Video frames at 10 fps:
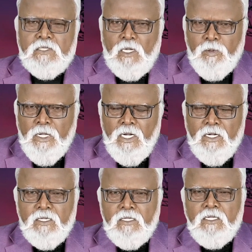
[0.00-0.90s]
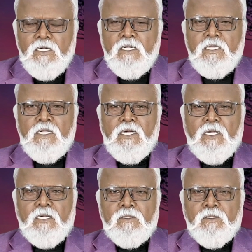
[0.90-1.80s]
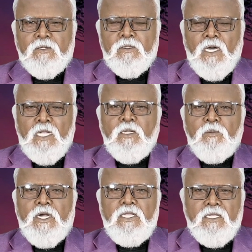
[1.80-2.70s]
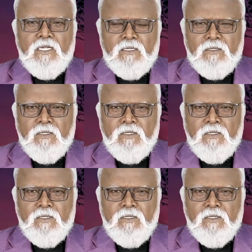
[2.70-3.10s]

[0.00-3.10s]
சபையில் எழுந்து நிற்கிற அந்த மனிதன்